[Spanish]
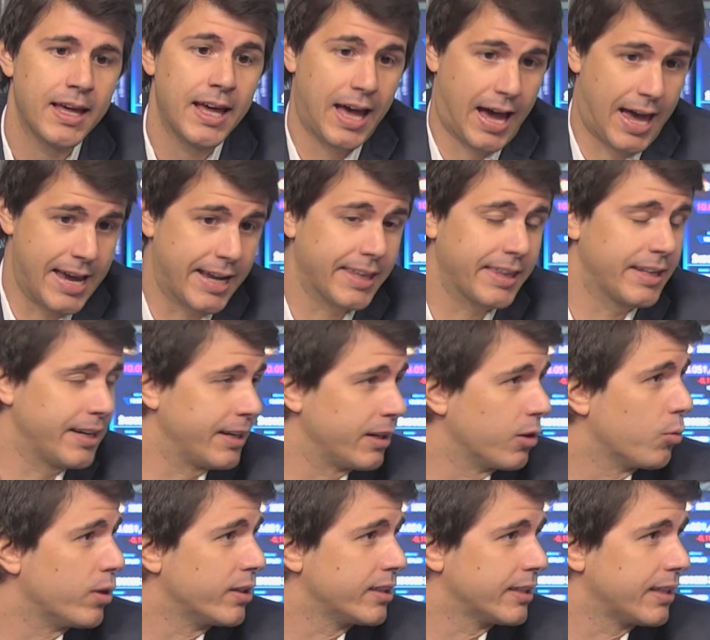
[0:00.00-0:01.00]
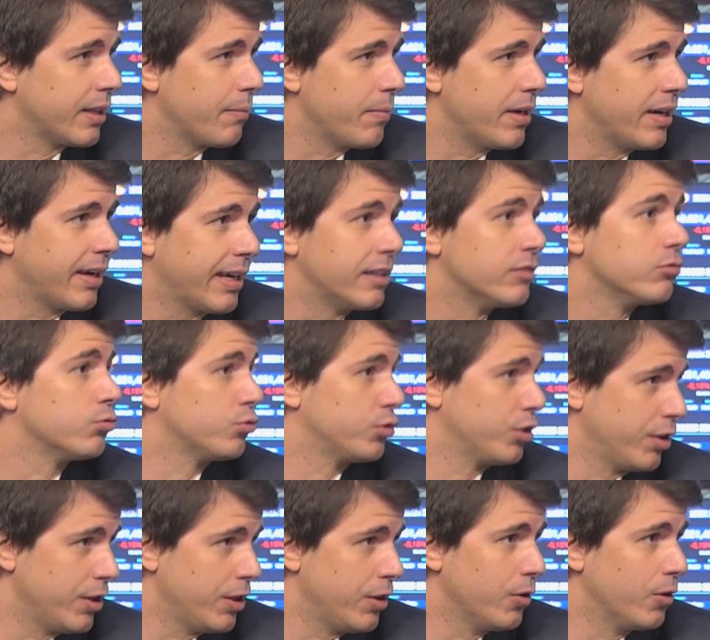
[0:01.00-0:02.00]
Hay que tener en cuenta también que han
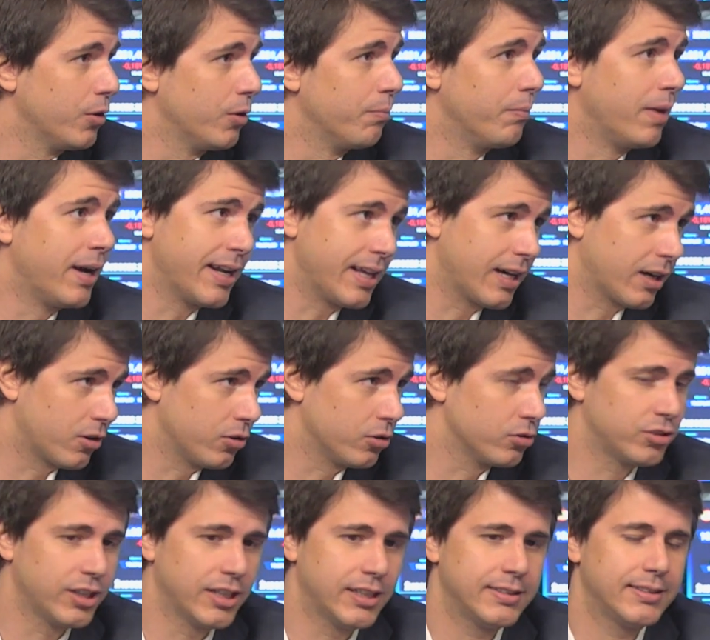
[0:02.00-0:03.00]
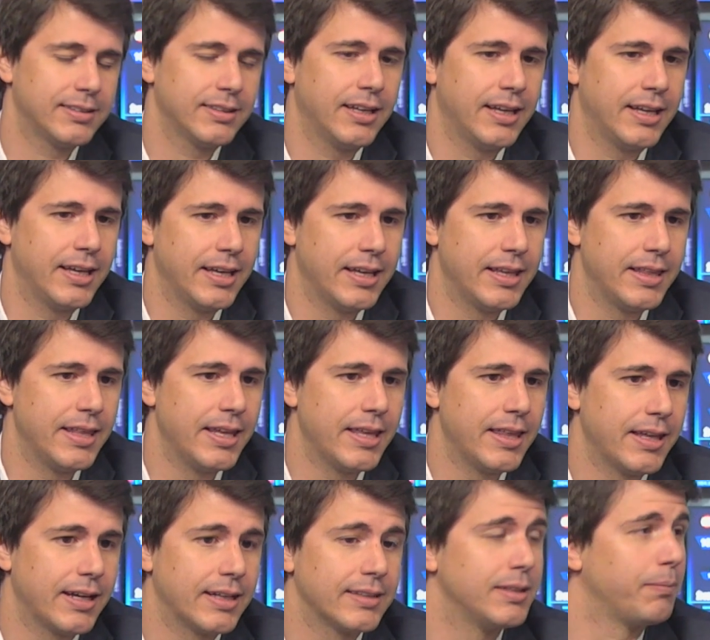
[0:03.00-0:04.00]
sucedido varias cosas eh,
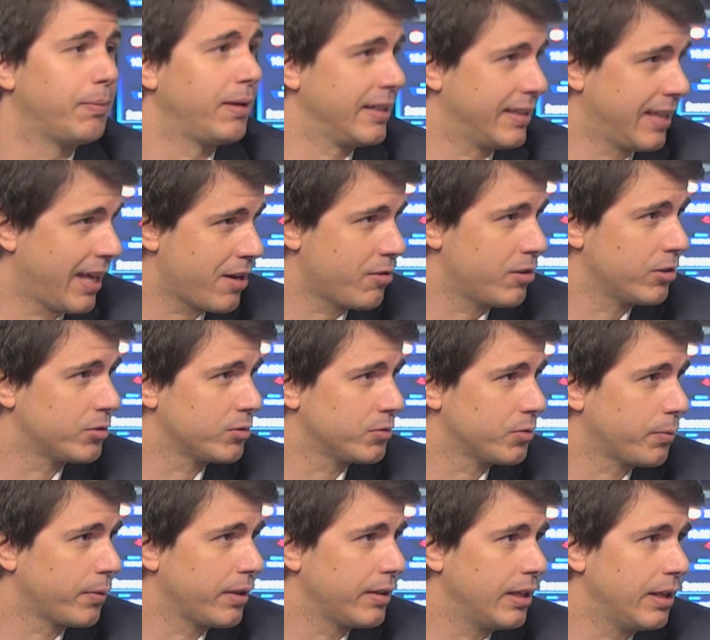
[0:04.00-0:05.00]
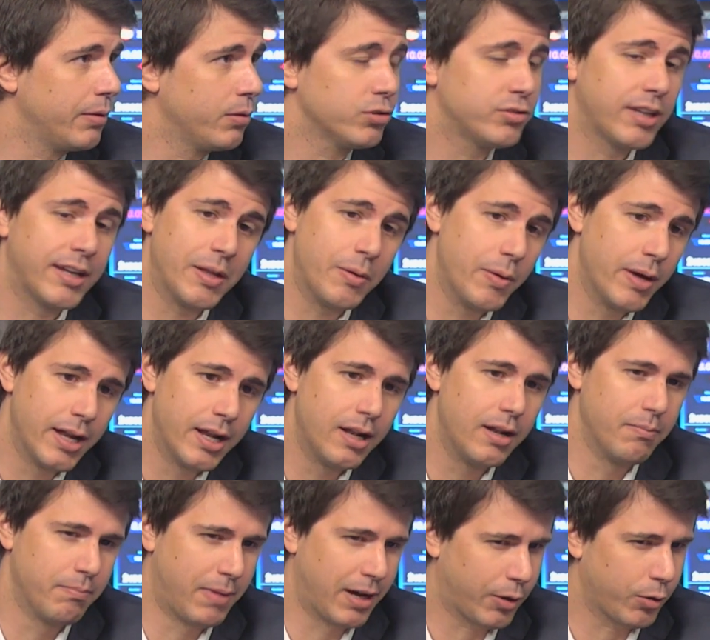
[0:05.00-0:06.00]
desde que se plantearon esos objetivos a
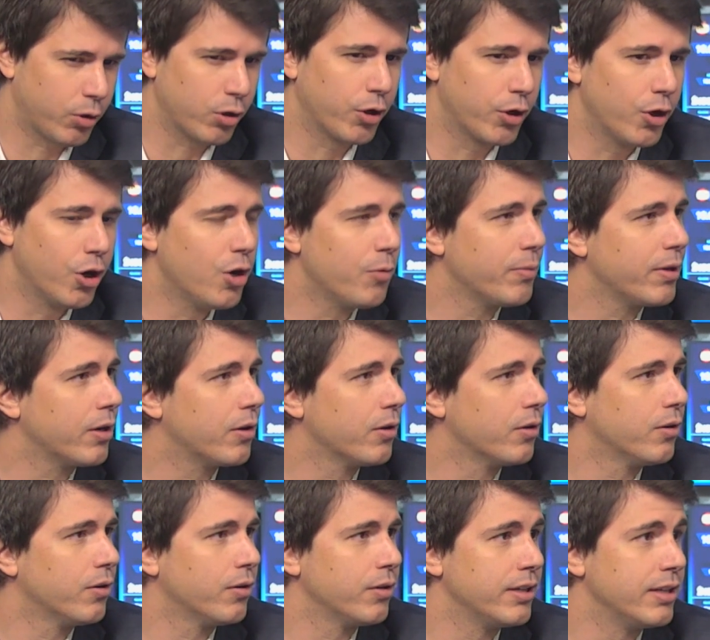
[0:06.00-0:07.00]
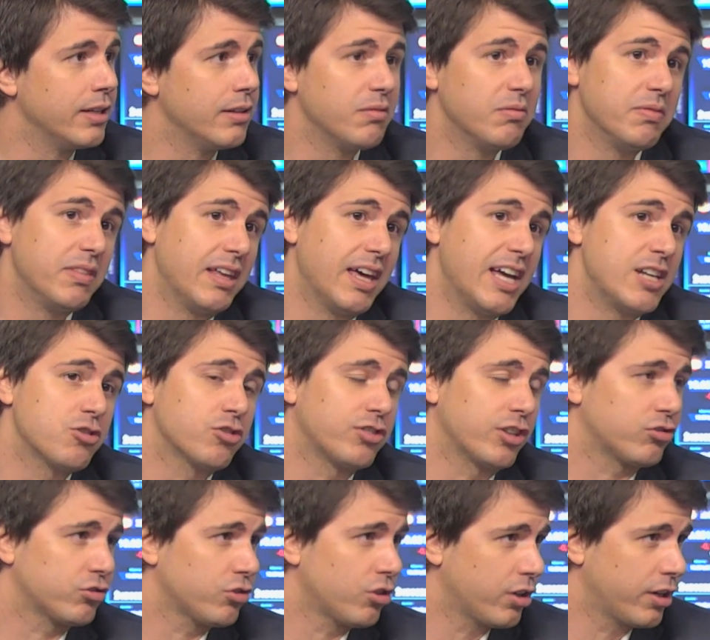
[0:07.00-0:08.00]
nivel macroeconómico y hechos
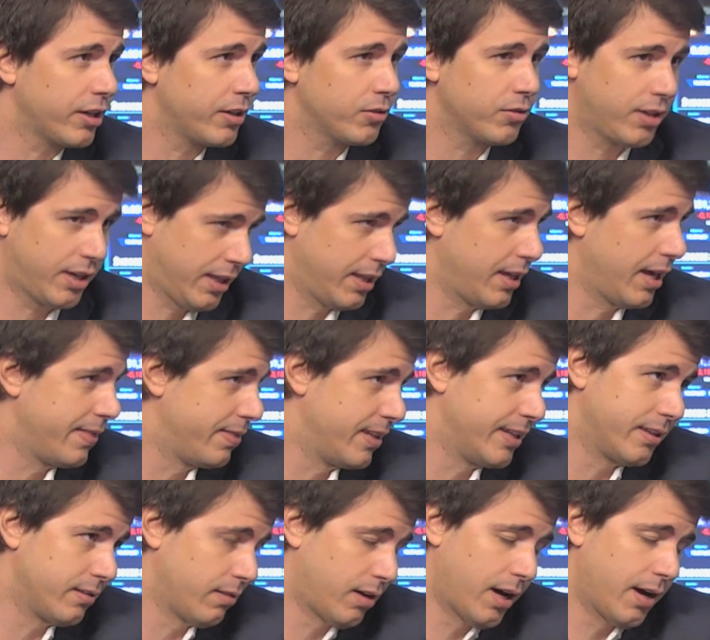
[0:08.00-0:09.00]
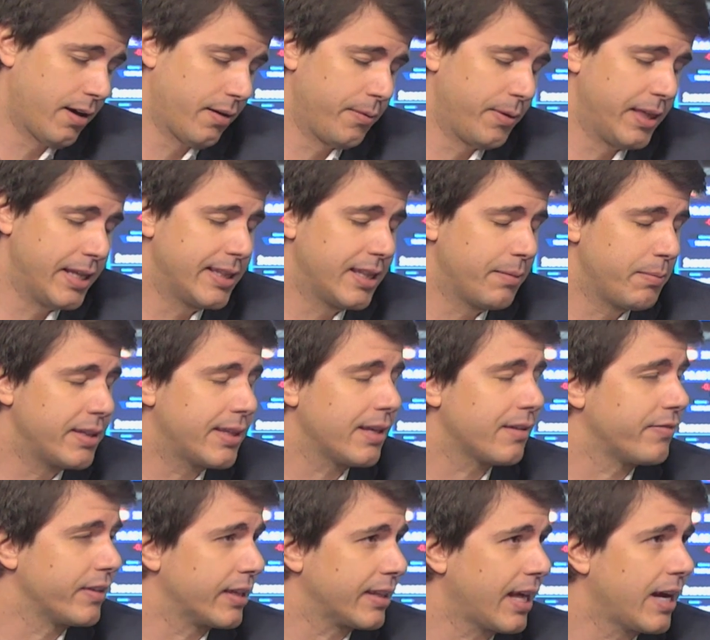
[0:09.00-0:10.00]
exógenos que evidentemente
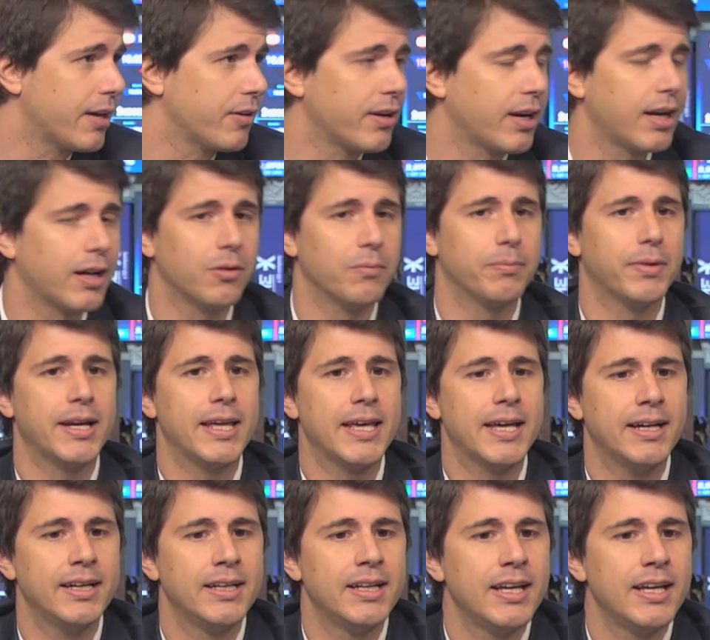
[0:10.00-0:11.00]
afectaron a la compañía,